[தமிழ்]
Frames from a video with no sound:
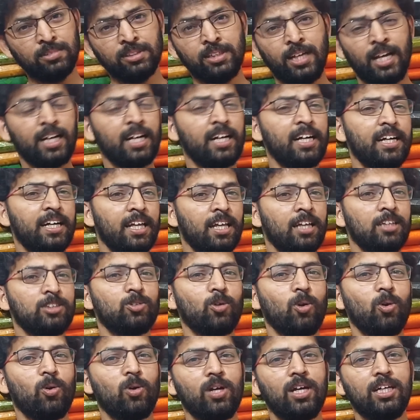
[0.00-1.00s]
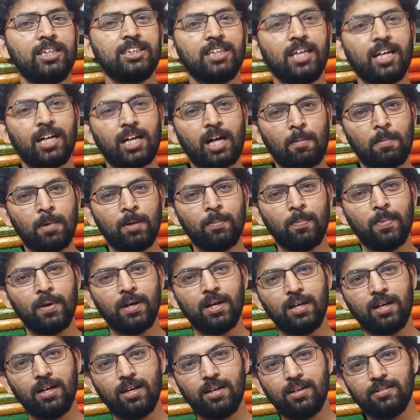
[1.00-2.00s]
எங்ககிட்ட எதுவும் சொல்லணும்னு நினச்சின்னா கமெண்ட்
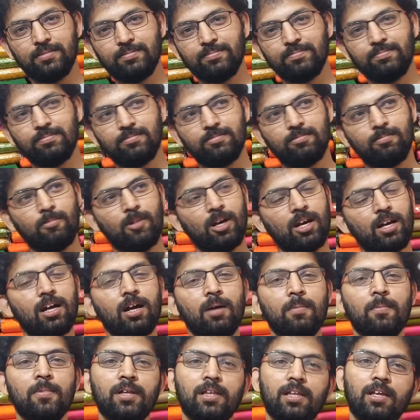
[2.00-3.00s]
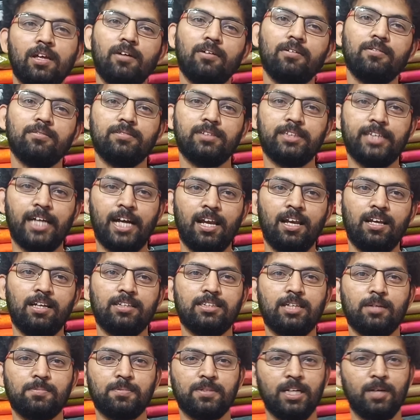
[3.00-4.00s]
பண்ணுங்கள் மறக்காமல் இந்த சேனலுக்கு
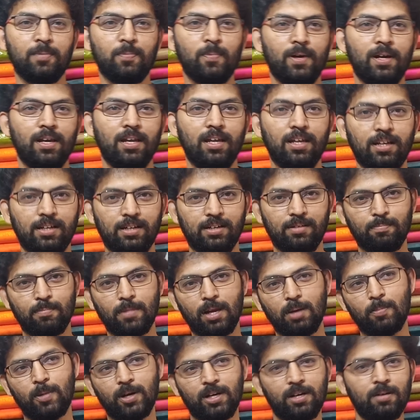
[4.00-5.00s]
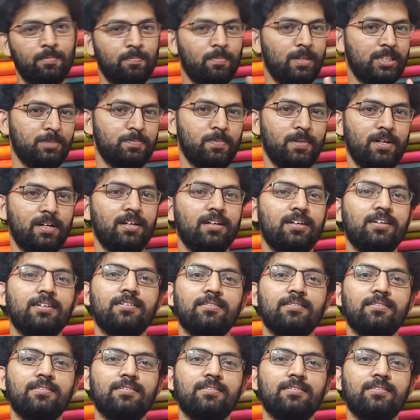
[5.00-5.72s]
சப்ஸ்கிரைப் பண்ணி பெல் பட்டன் ப்ரெஸ்